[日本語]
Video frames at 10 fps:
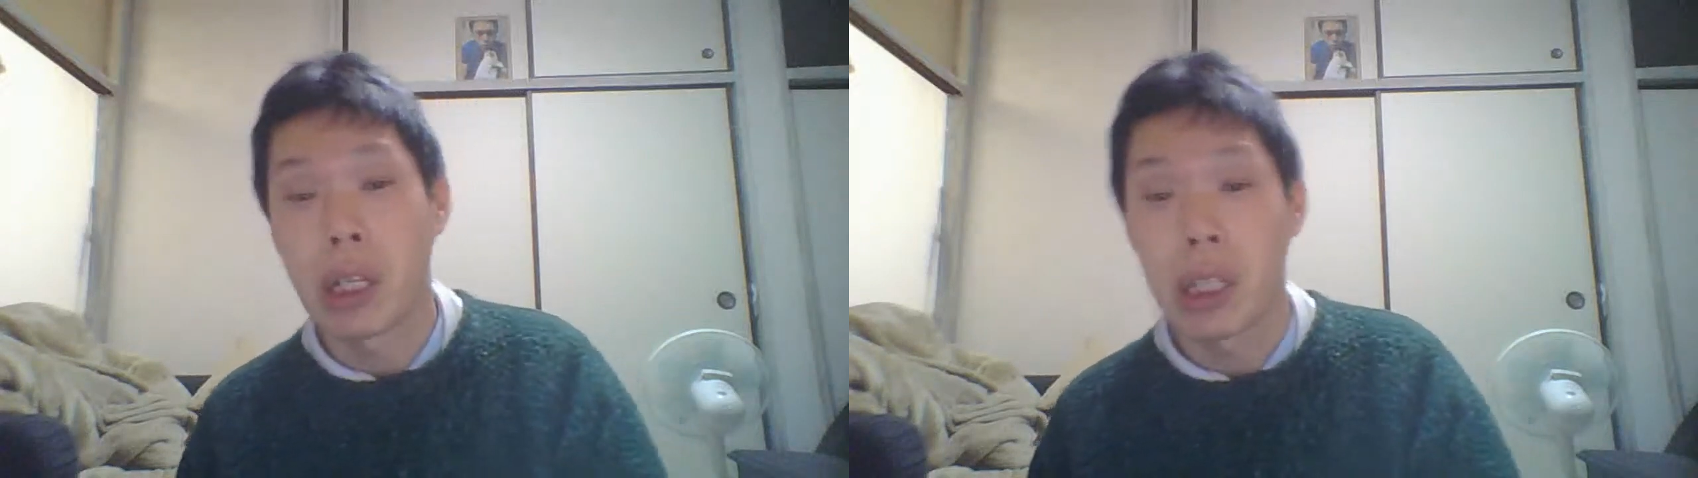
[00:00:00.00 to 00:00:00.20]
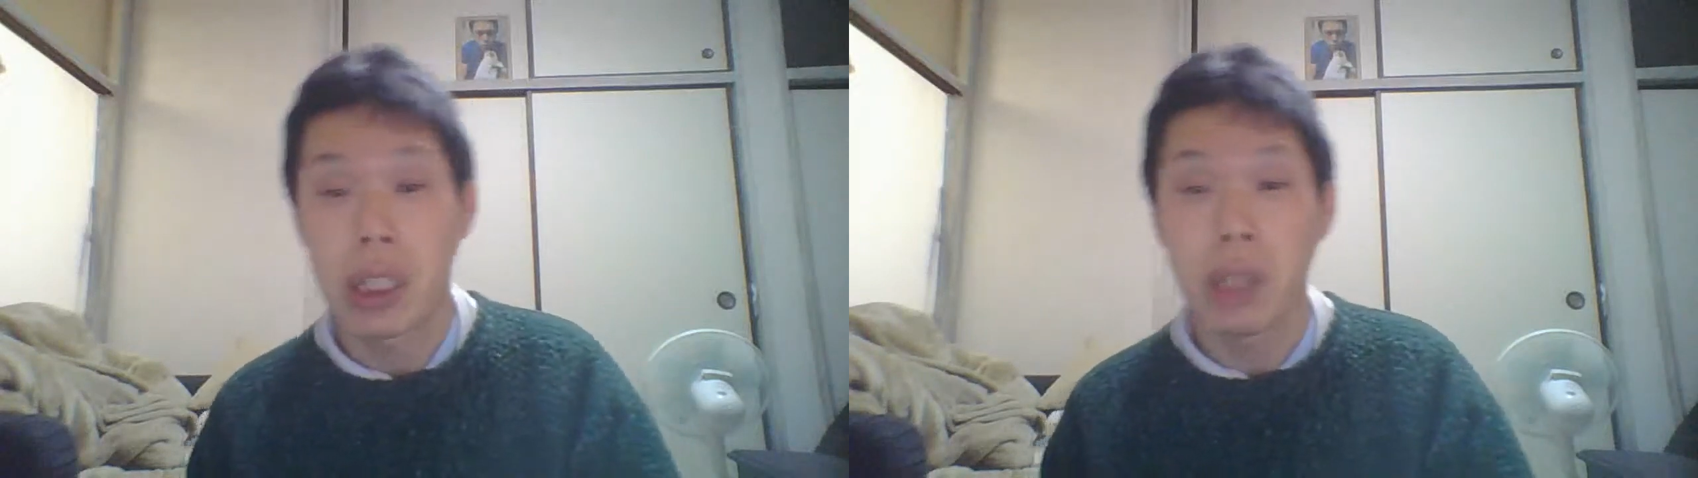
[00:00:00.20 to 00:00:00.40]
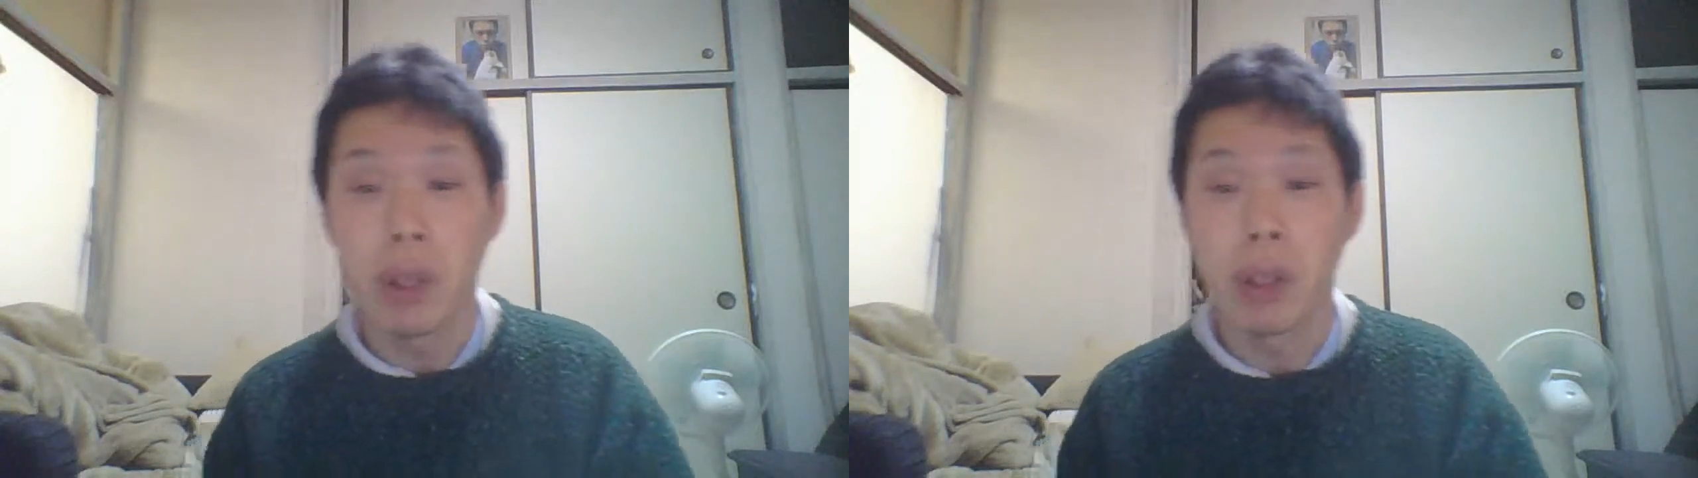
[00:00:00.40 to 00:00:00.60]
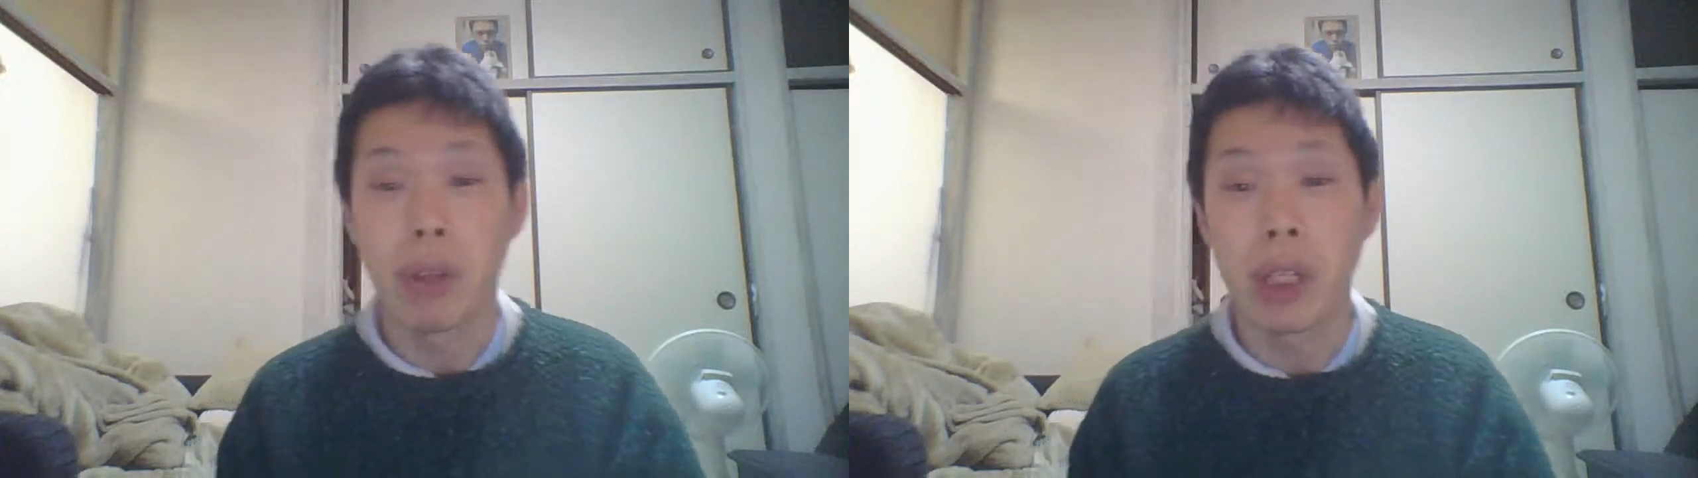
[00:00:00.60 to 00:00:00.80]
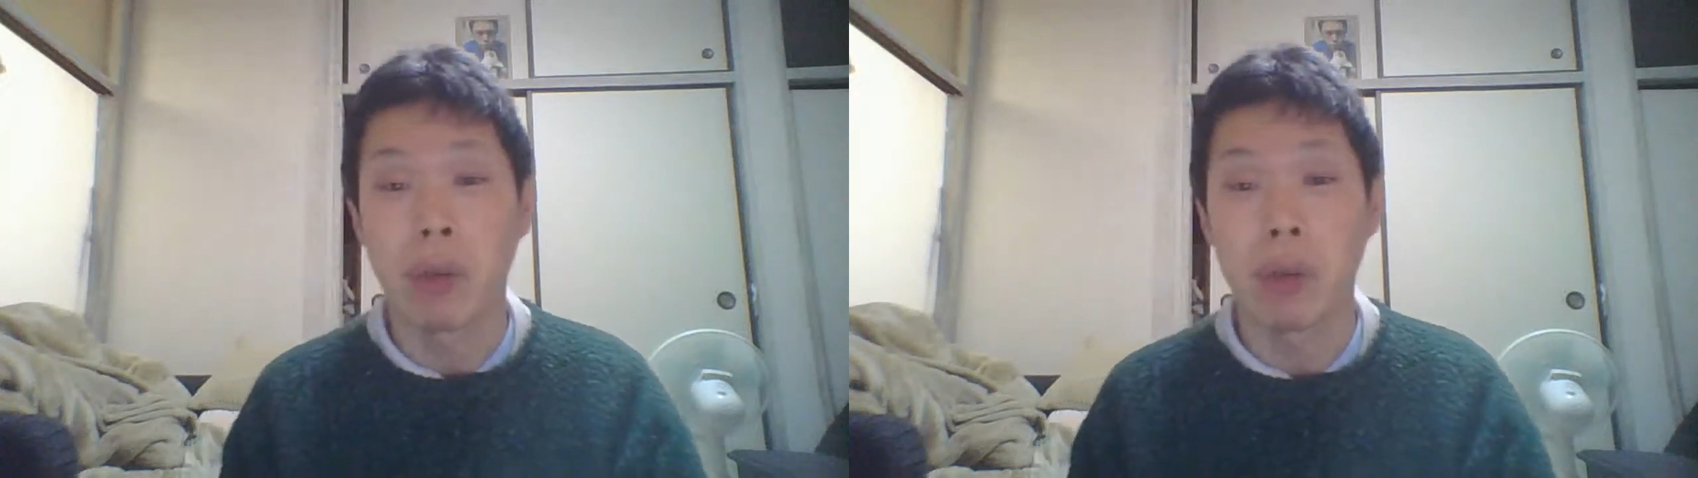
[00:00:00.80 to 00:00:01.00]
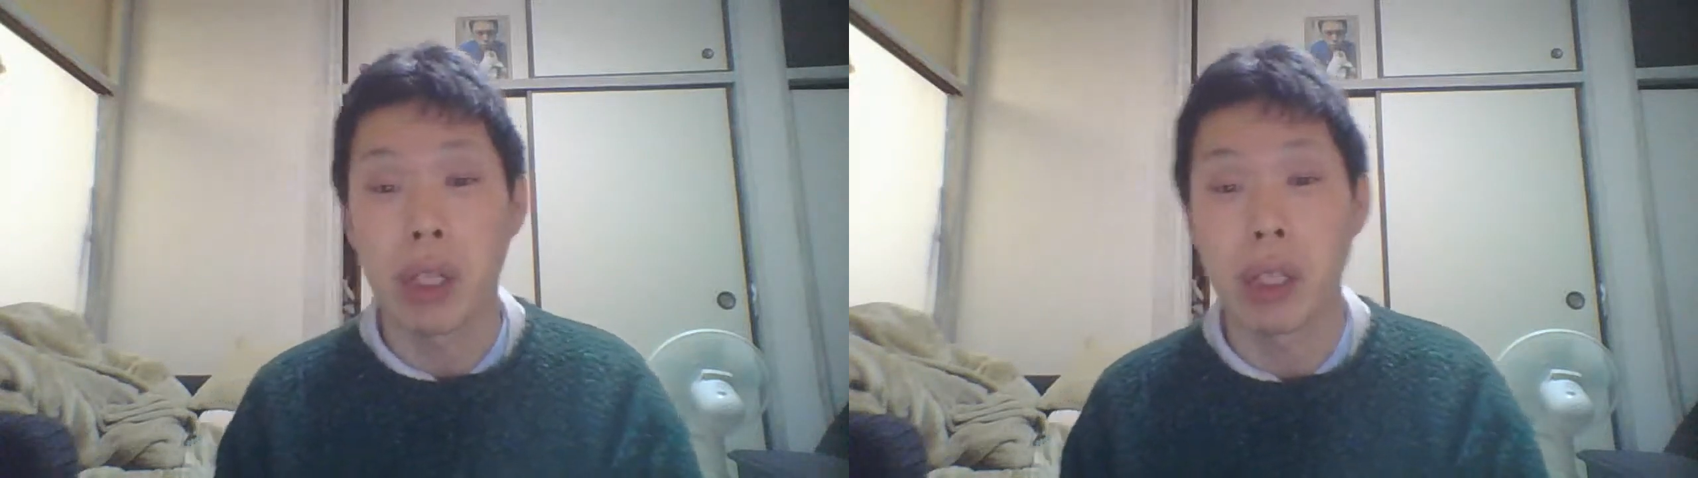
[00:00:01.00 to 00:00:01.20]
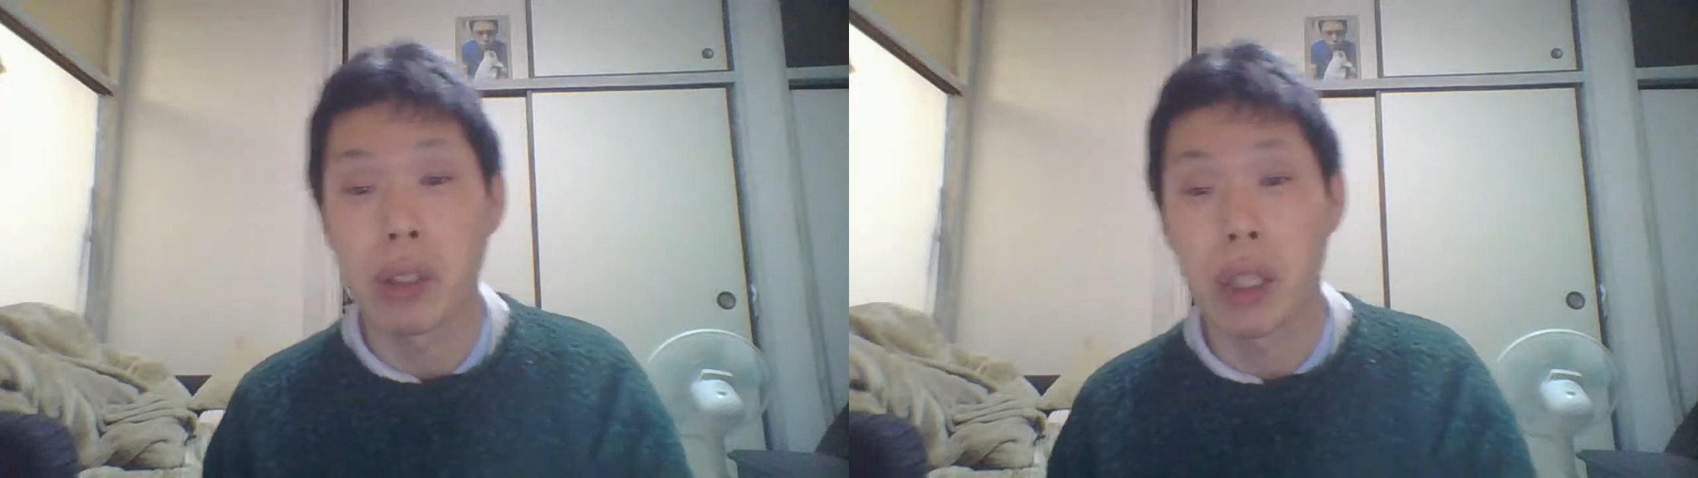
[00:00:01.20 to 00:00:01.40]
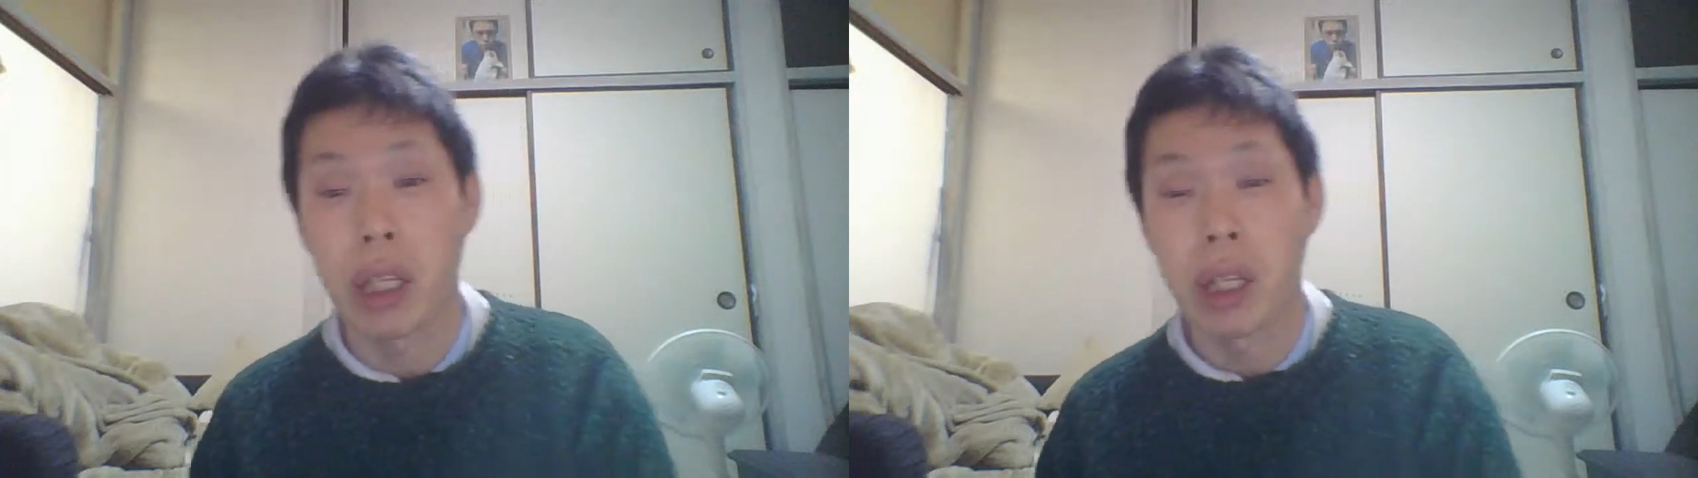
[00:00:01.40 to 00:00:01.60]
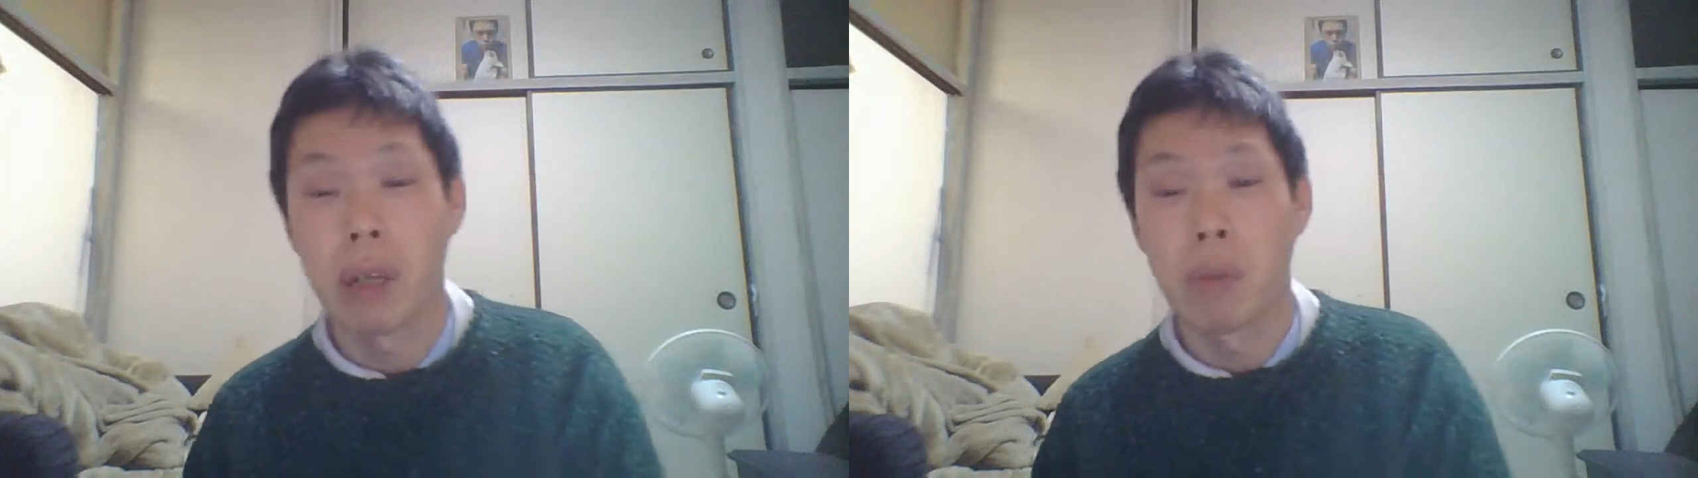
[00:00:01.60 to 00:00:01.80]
市民の意見を聞かずにね、